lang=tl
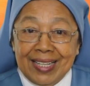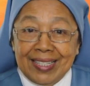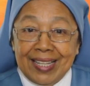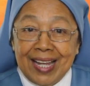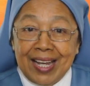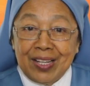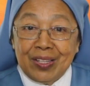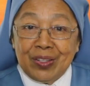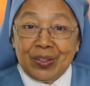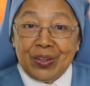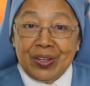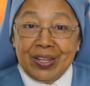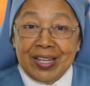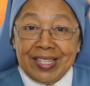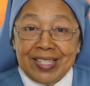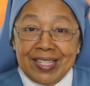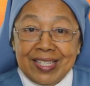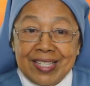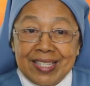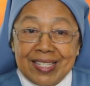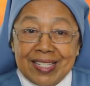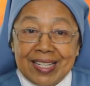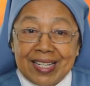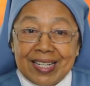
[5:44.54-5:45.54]
Daytoy ni
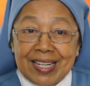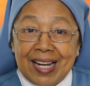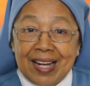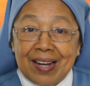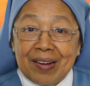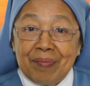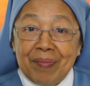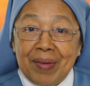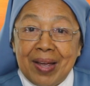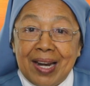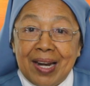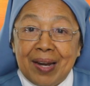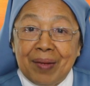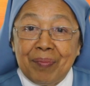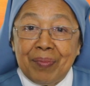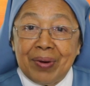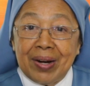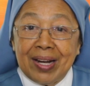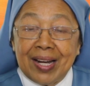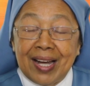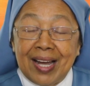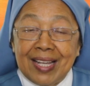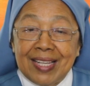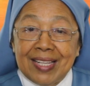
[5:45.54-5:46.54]
Sister Carmela
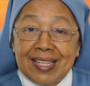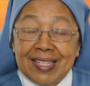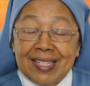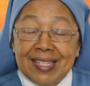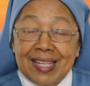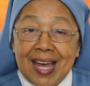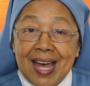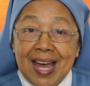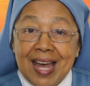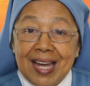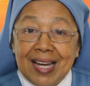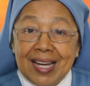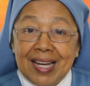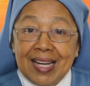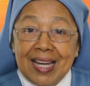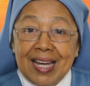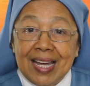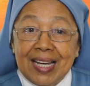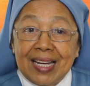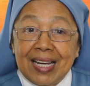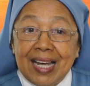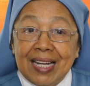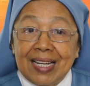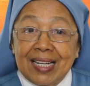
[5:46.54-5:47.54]
Braganza,
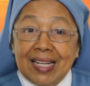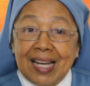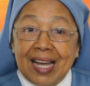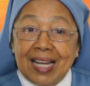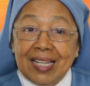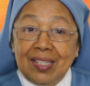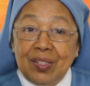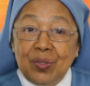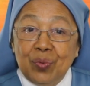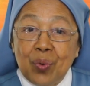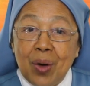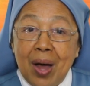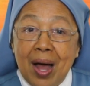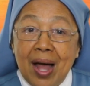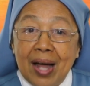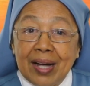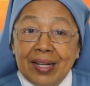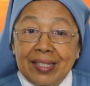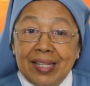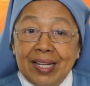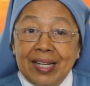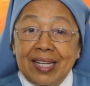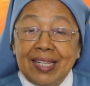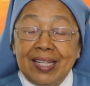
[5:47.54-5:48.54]
kan
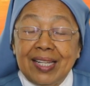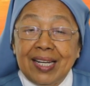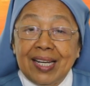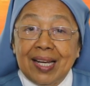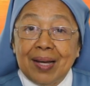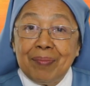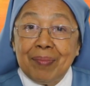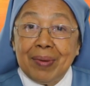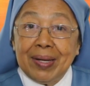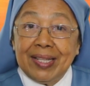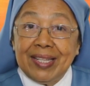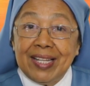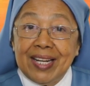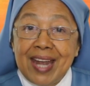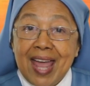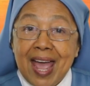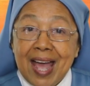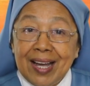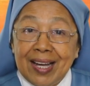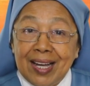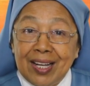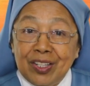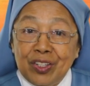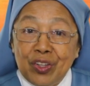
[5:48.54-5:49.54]
kadwak dagiti
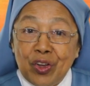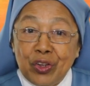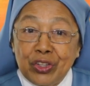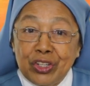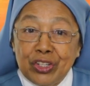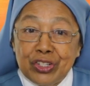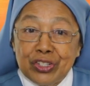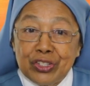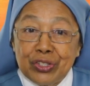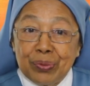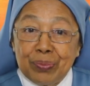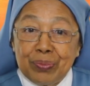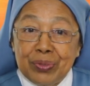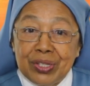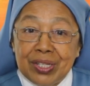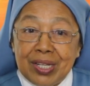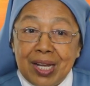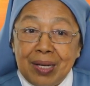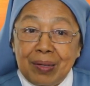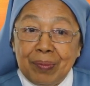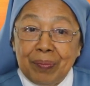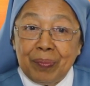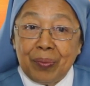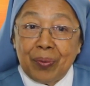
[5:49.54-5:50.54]
kamadriak nga Daughters of
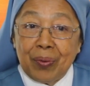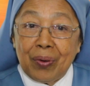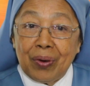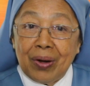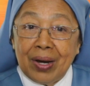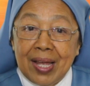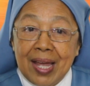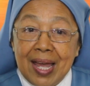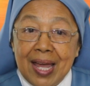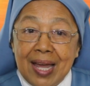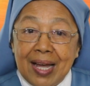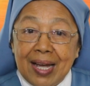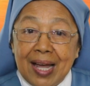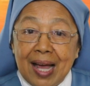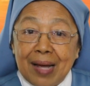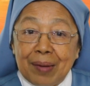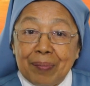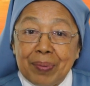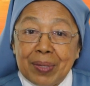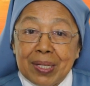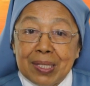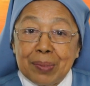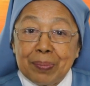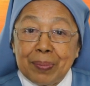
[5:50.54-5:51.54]
St. Paul,
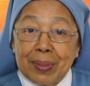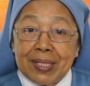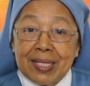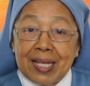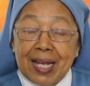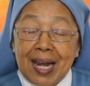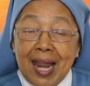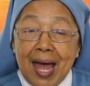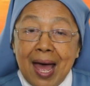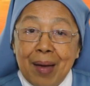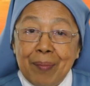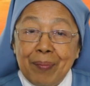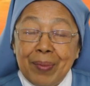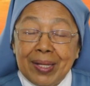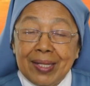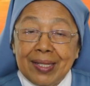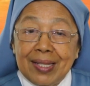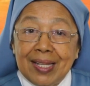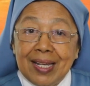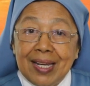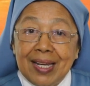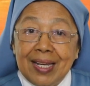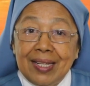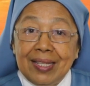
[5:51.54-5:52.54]
nagpaspasalamat
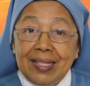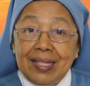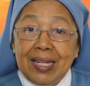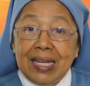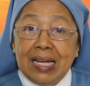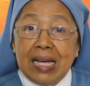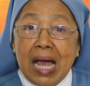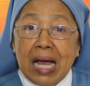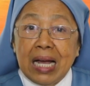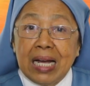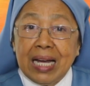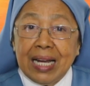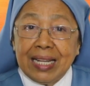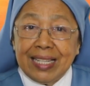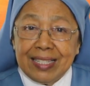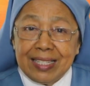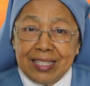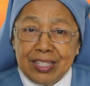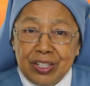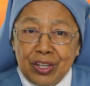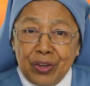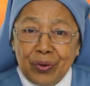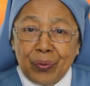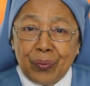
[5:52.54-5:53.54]
ti
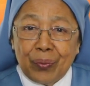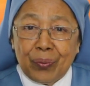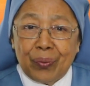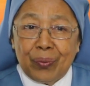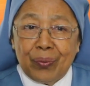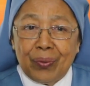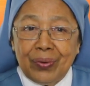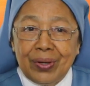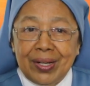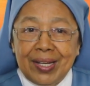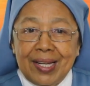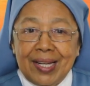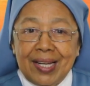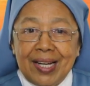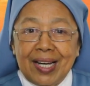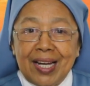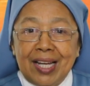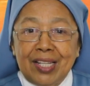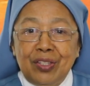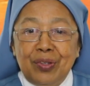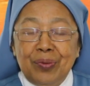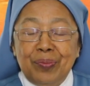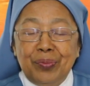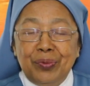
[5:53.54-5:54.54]
gagatyo
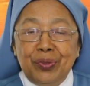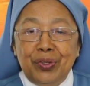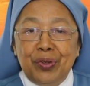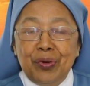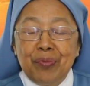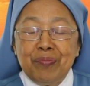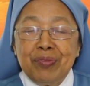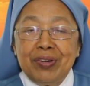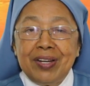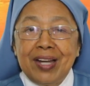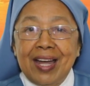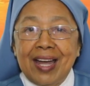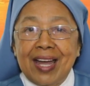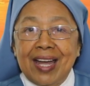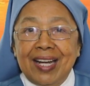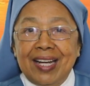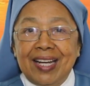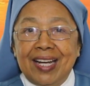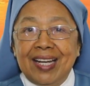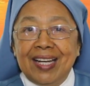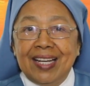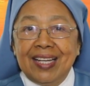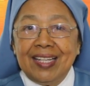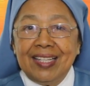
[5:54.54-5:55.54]
nga
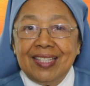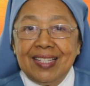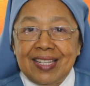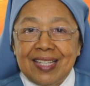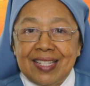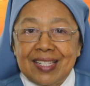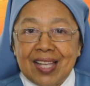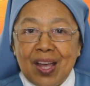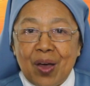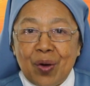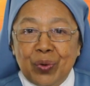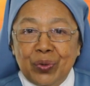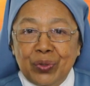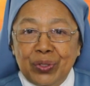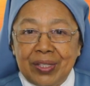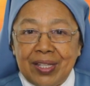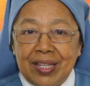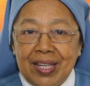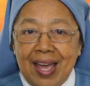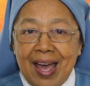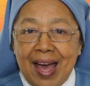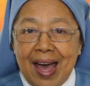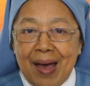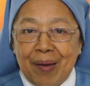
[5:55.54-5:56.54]
dumdumgag ti sao
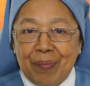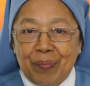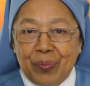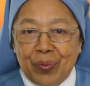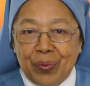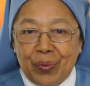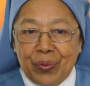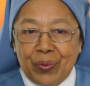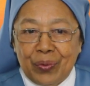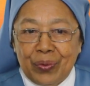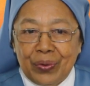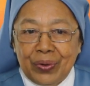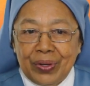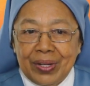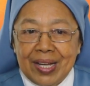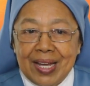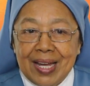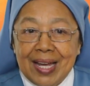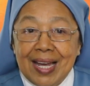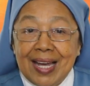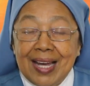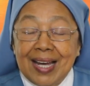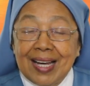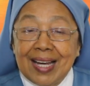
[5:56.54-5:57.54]
ti Apo
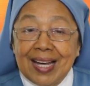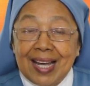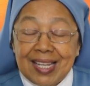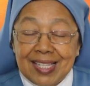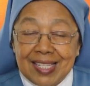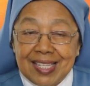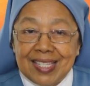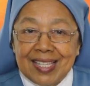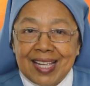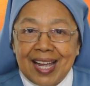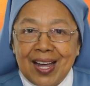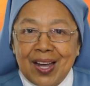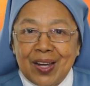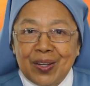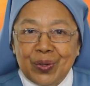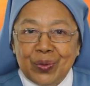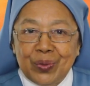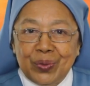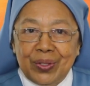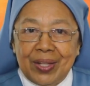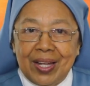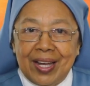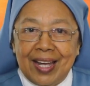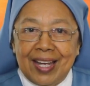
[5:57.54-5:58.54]
kas なが
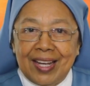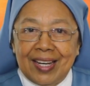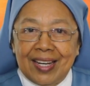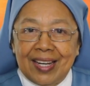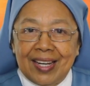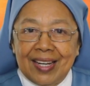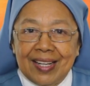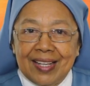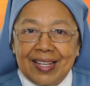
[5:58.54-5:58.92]
ろうで